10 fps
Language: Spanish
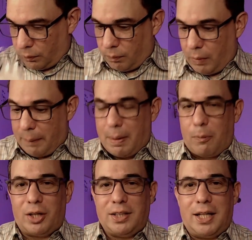Bien,
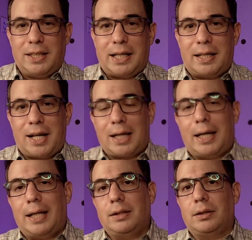veamos qué tiene esta
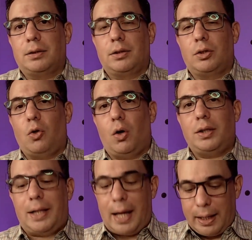Kraken
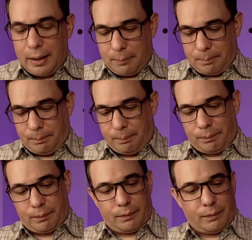Golden Ale
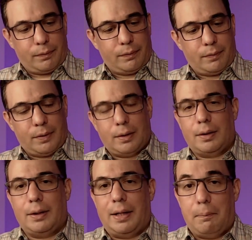
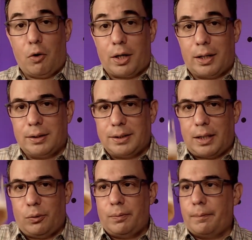en boca. Salud.